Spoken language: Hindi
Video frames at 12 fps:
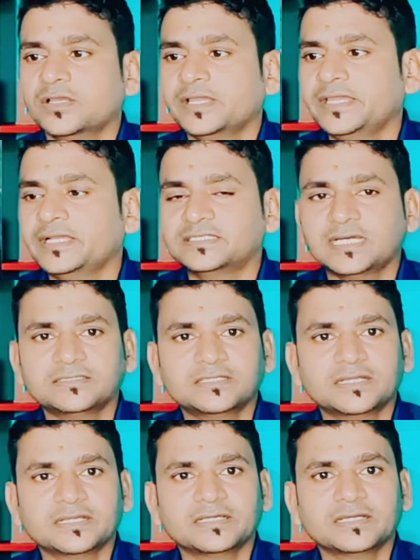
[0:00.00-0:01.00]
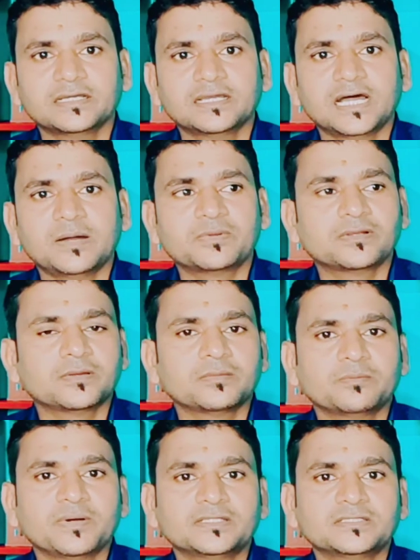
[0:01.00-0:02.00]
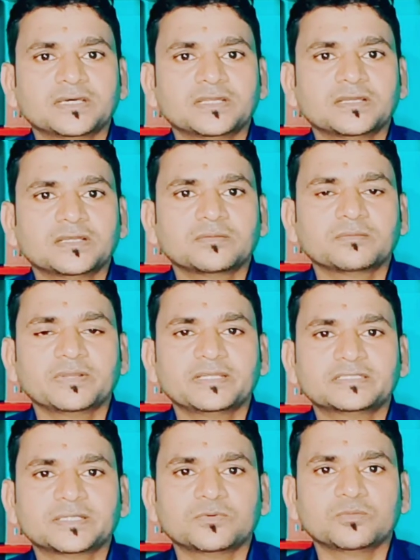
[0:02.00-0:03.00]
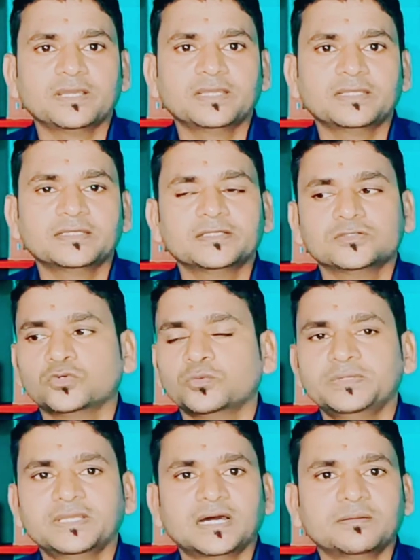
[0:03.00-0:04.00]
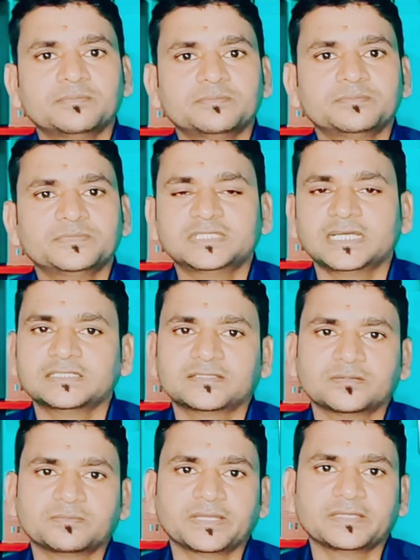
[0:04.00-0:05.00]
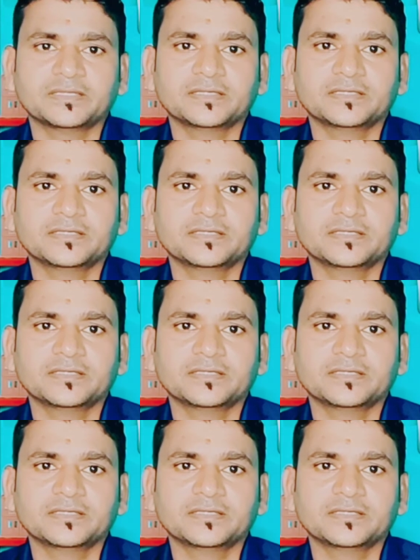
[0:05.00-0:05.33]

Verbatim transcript: एक चार्जर रहेगा आपके घर में पांच अलग अलग ब्रांड्स के मोबाइल हैं तो भी आप चार्ज कर पाएंगे